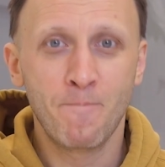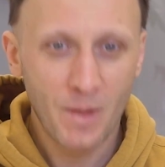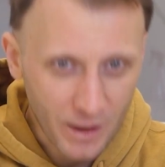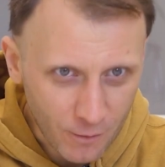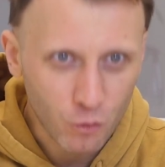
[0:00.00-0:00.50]

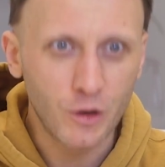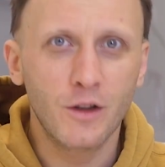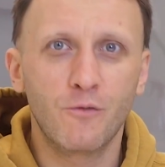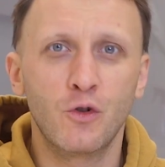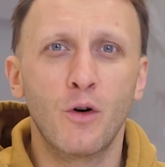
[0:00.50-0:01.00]
Это вот
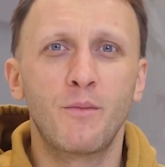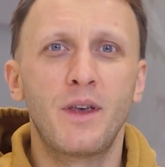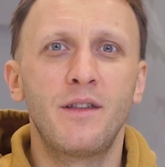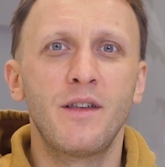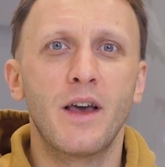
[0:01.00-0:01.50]
это все
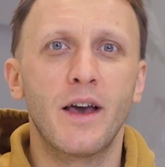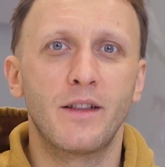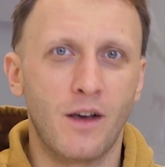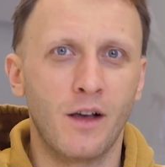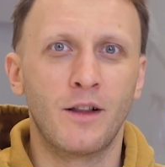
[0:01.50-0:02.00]

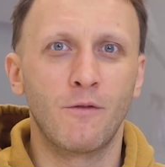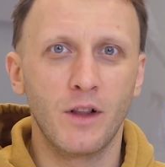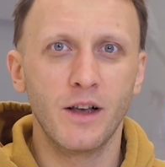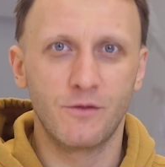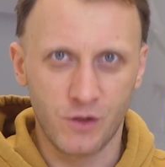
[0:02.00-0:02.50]
объединяет. И когда
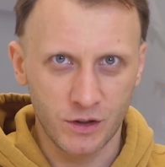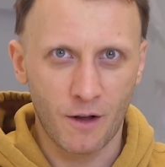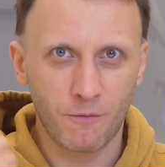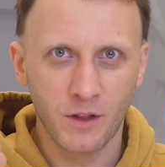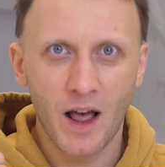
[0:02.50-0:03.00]
власть
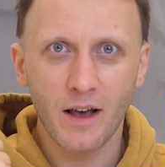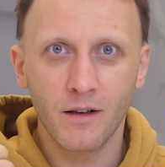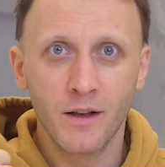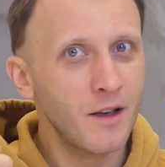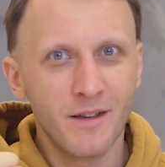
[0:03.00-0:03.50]
взяла
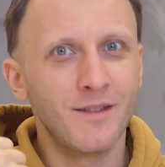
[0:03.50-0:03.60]
флаг,